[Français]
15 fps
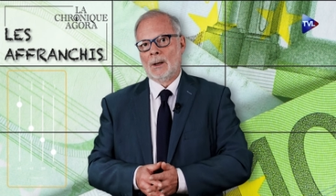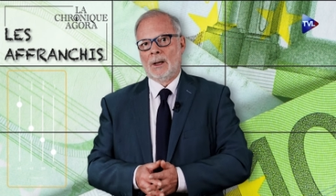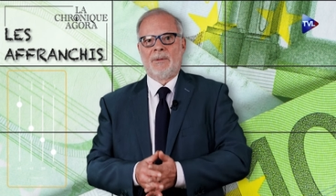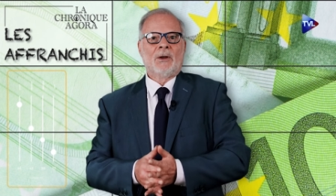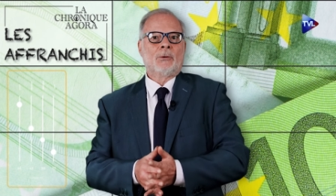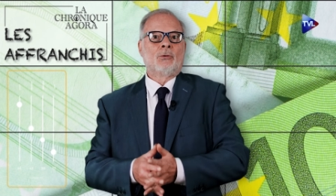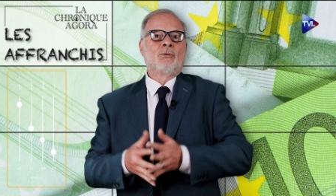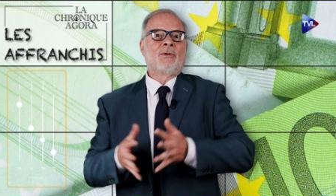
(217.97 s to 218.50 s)
eh
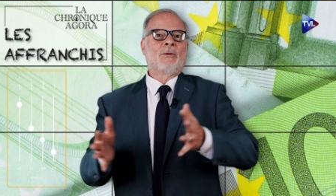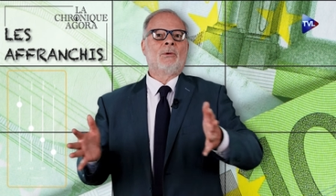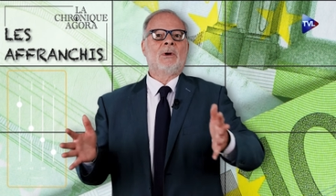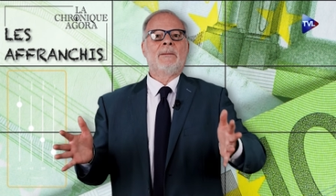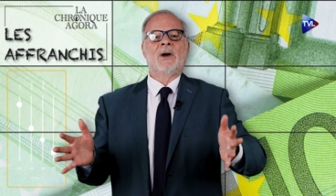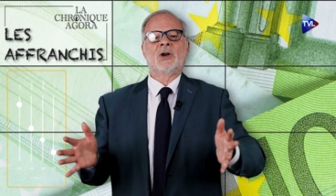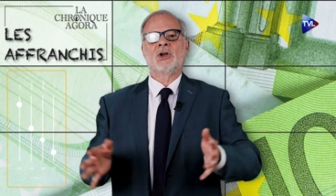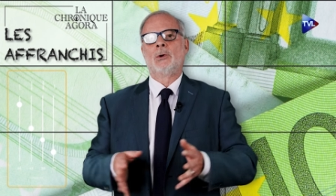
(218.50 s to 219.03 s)
bien, de toute façon,
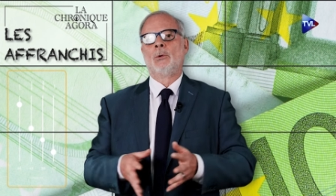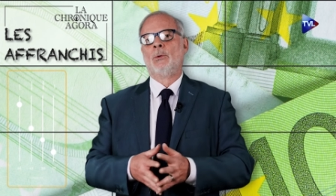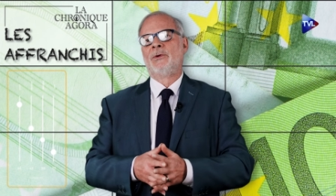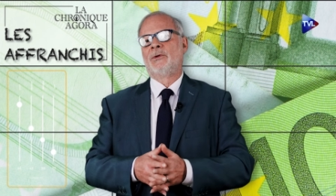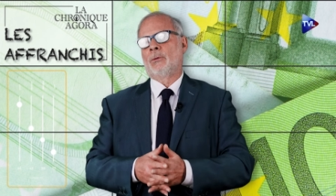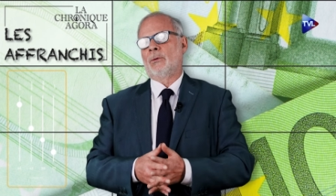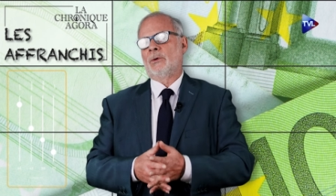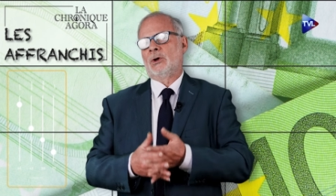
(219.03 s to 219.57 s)
les marchés, eux,
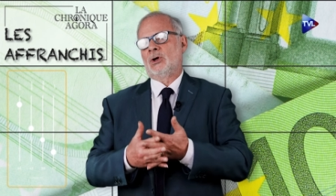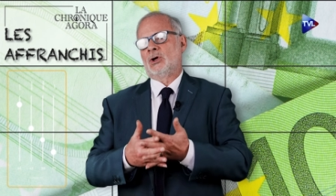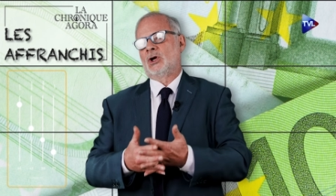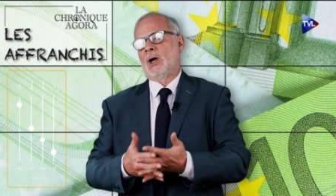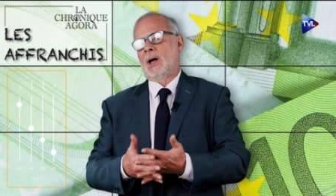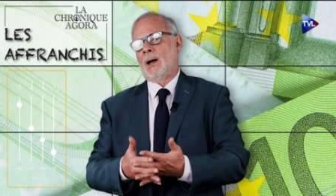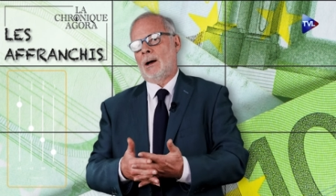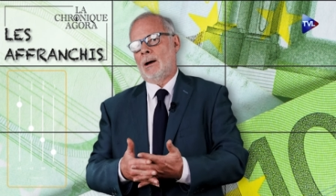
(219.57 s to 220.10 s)
ils ont
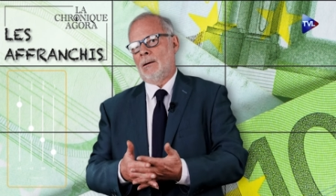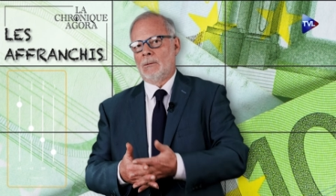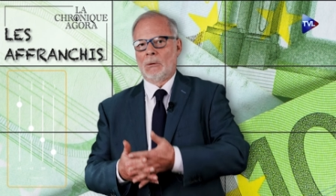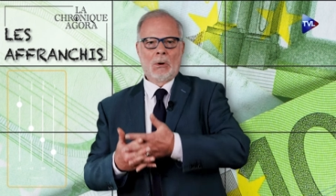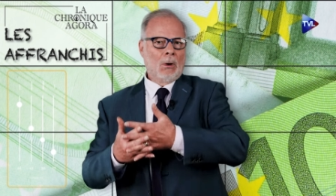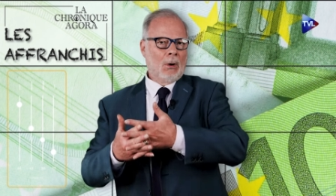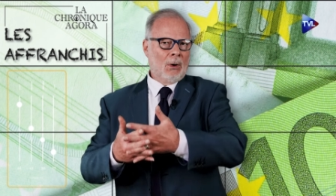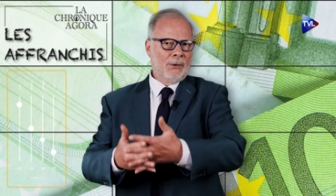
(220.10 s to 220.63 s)
déjà
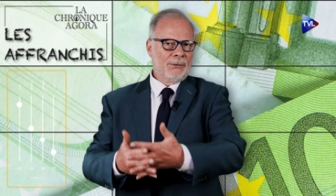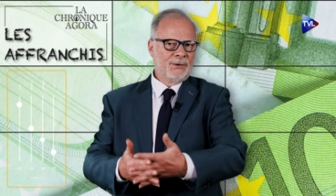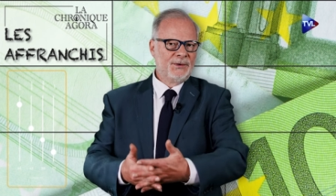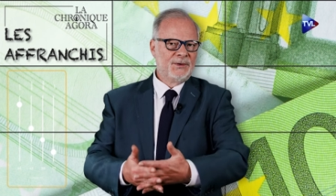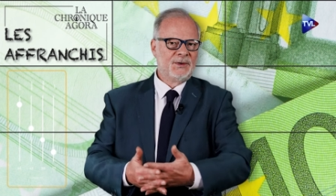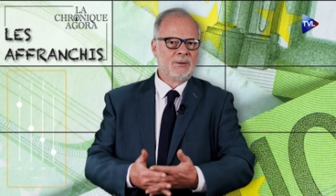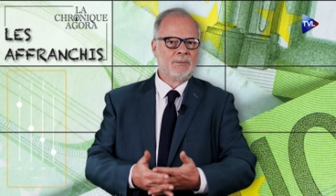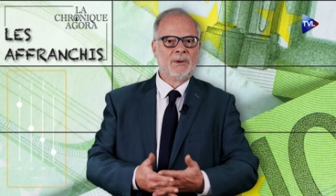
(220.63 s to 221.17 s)

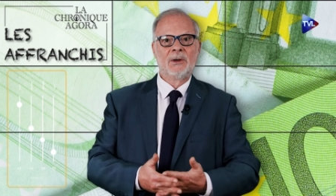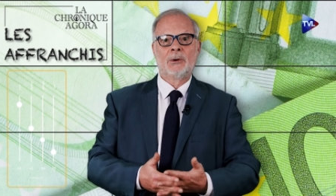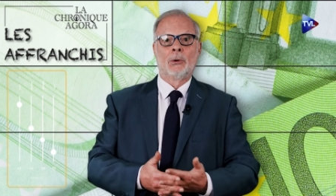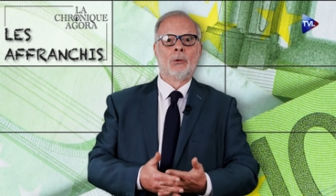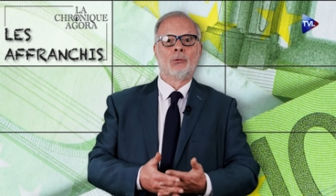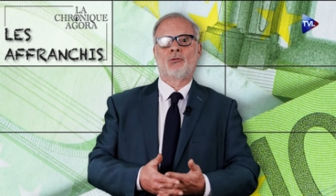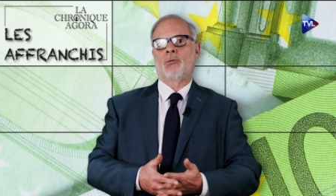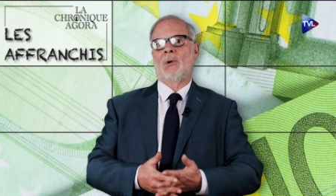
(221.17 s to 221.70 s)
anticipé
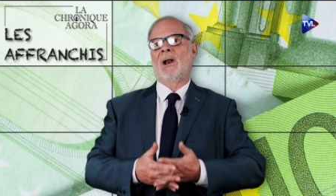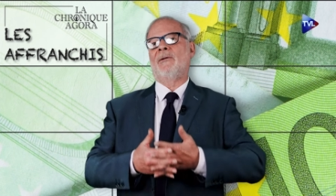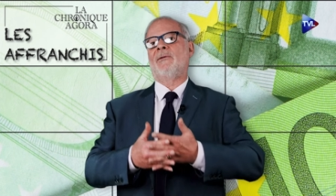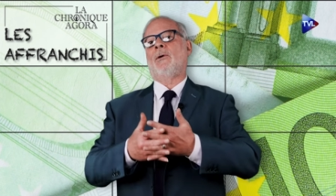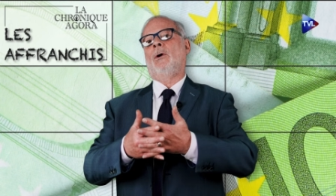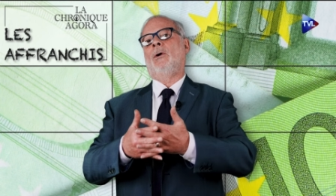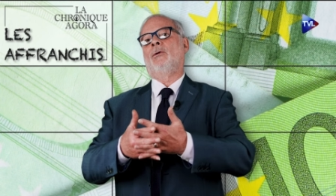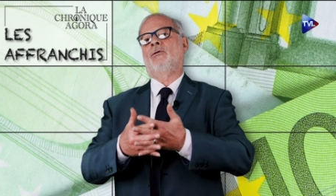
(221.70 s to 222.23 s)
que soit la
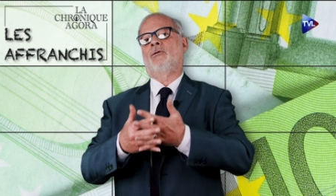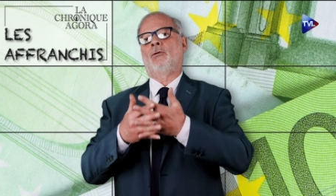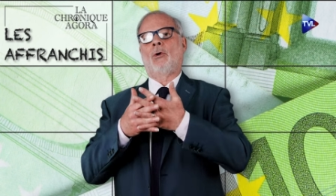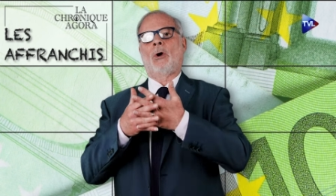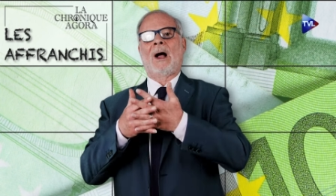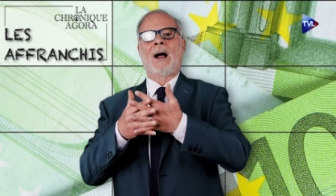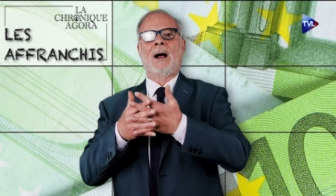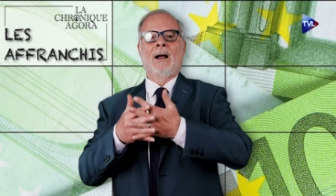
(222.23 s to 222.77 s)
France
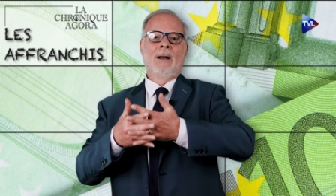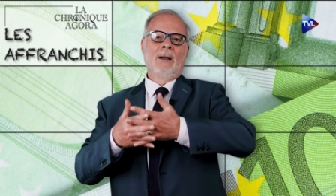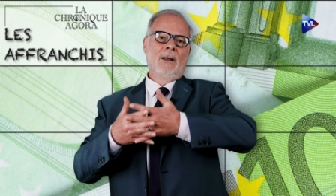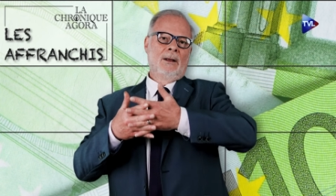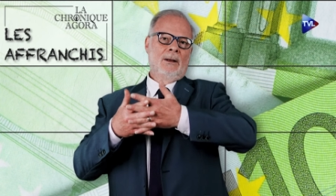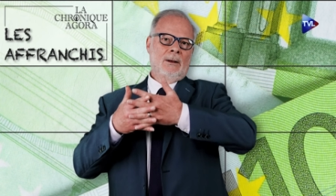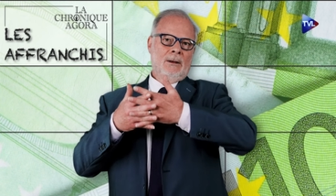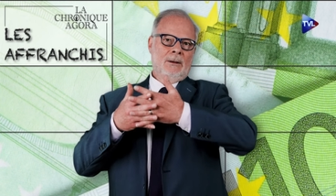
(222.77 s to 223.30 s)
sera
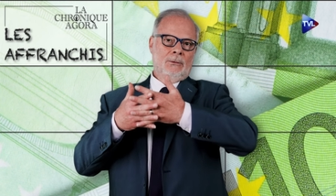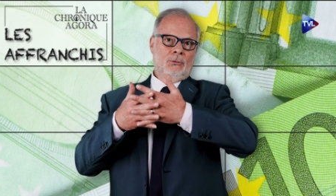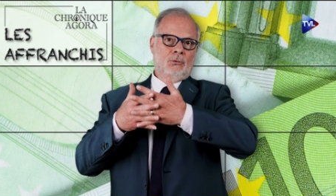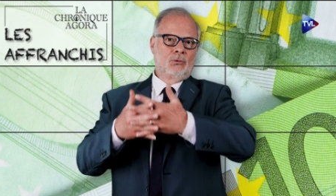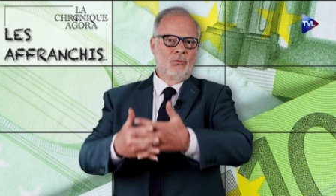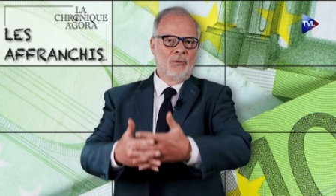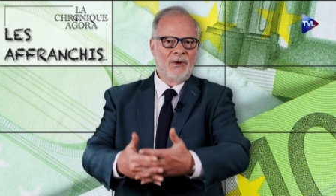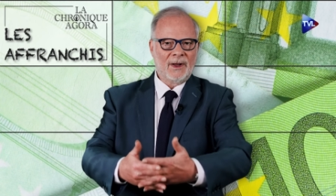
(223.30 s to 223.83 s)

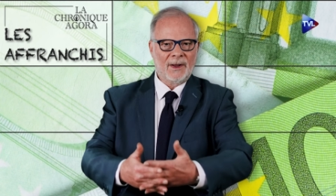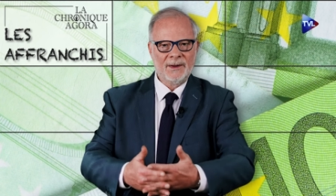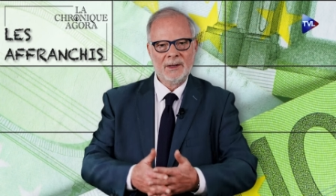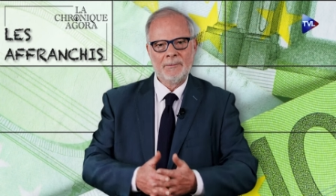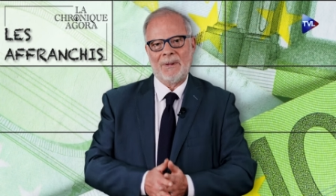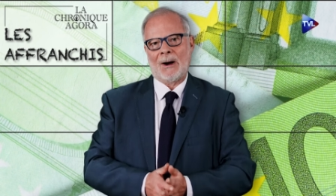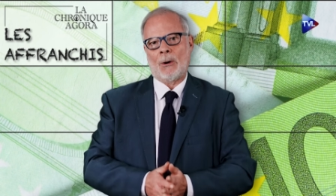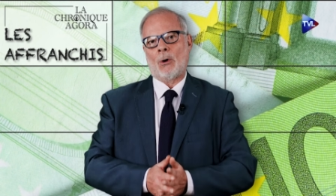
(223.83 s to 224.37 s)

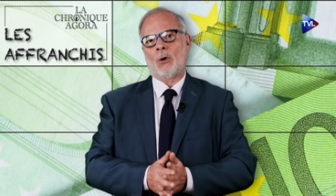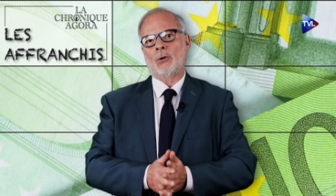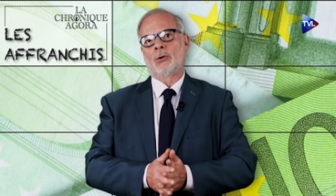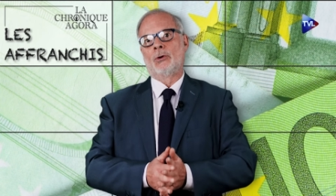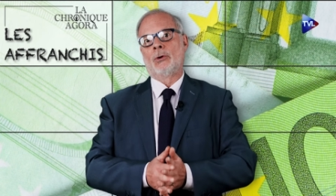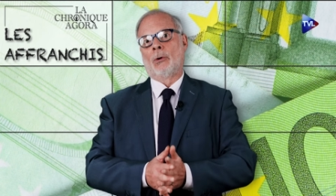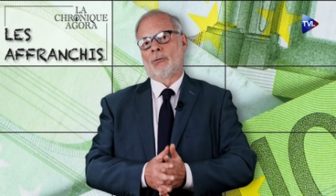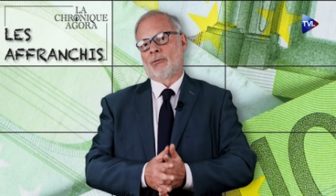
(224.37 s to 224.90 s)
gouvernée par
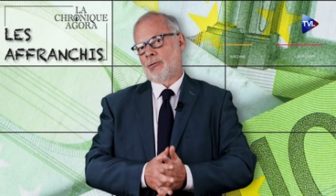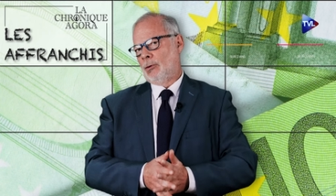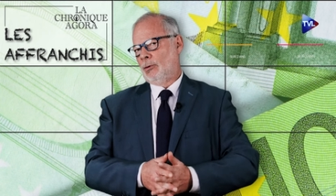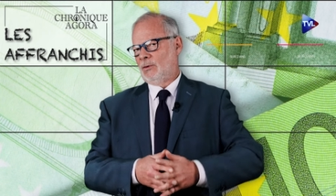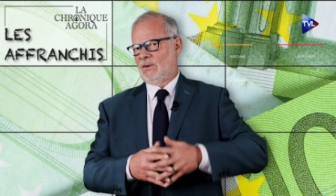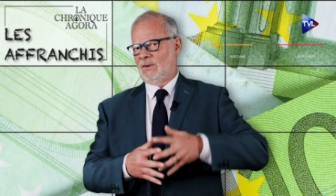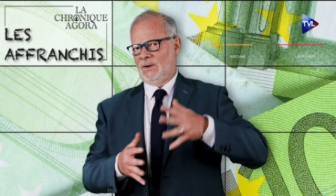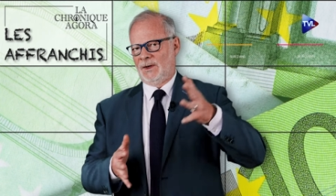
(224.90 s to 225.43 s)
ordonnance
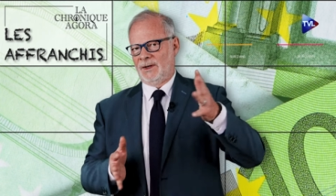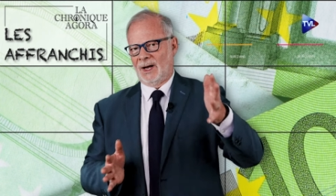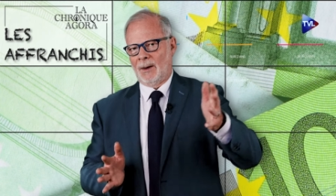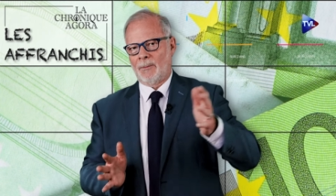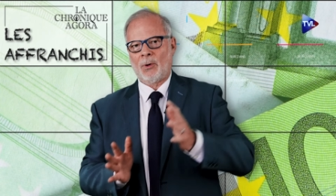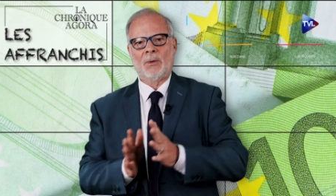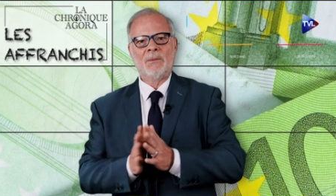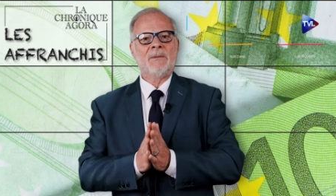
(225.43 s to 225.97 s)
s'il y a
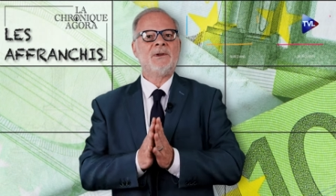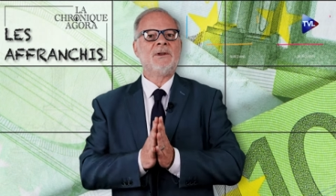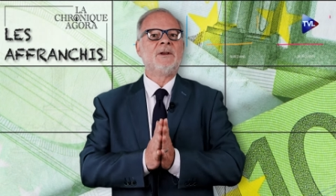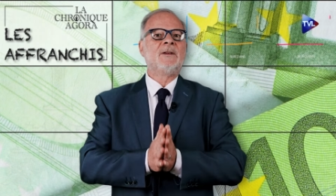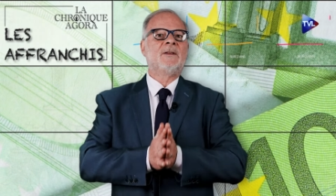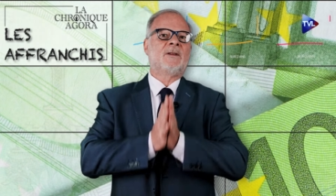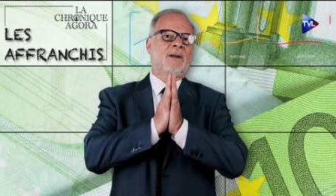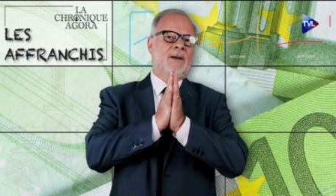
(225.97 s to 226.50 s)
un Premier
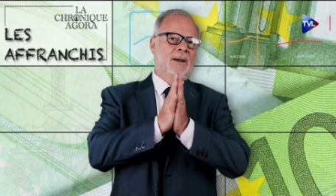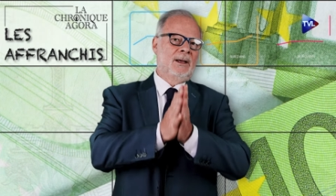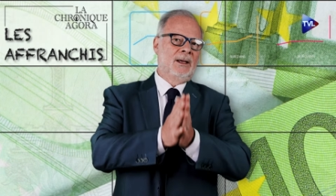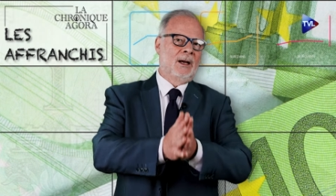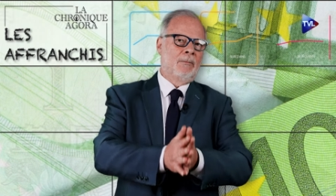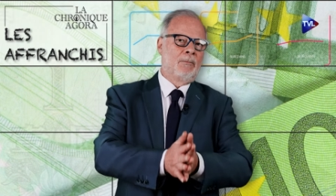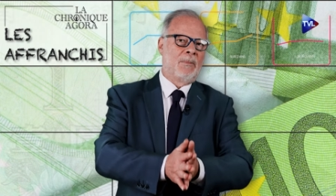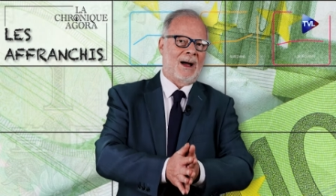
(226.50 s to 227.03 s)
ministre
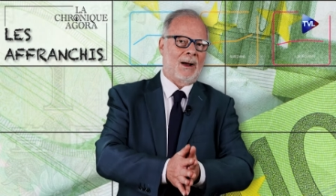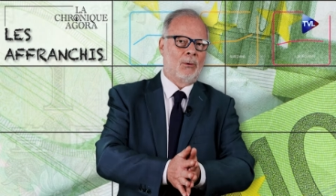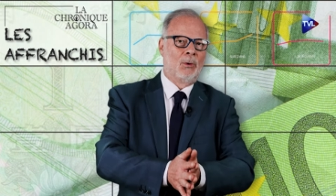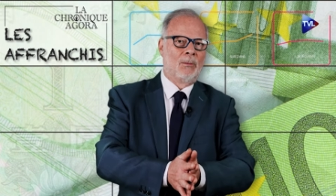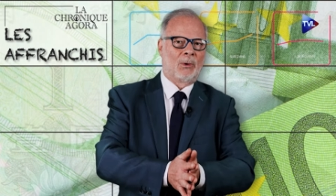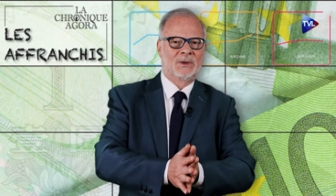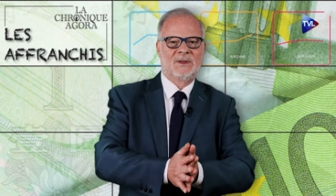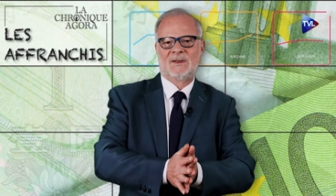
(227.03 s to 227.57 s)
et un
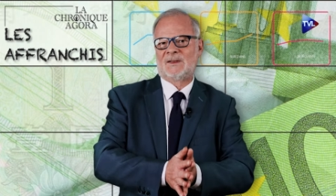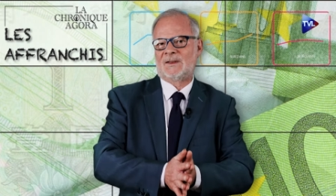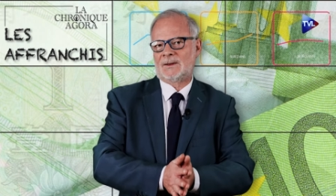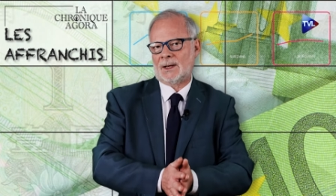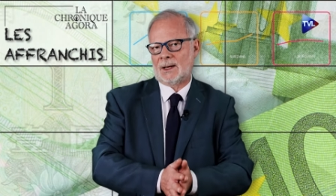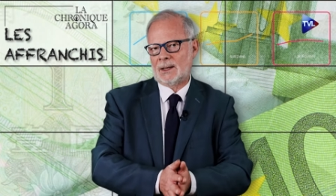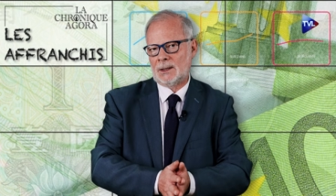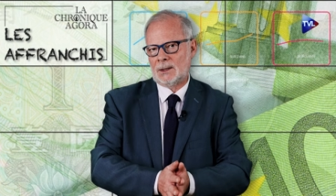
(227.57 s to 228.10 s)
Parlement qui
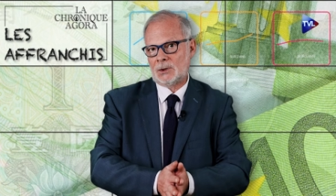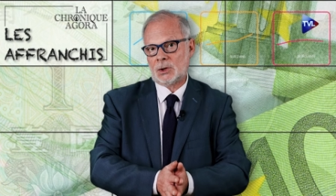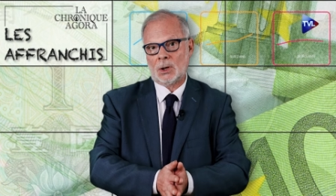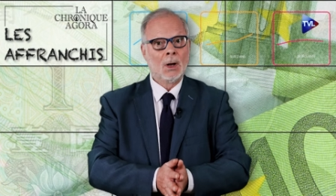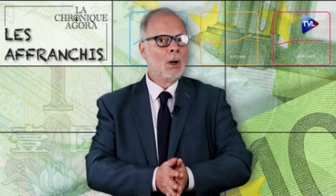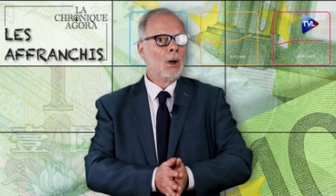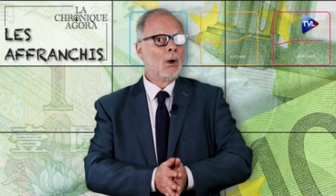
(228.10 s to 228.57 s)
siège,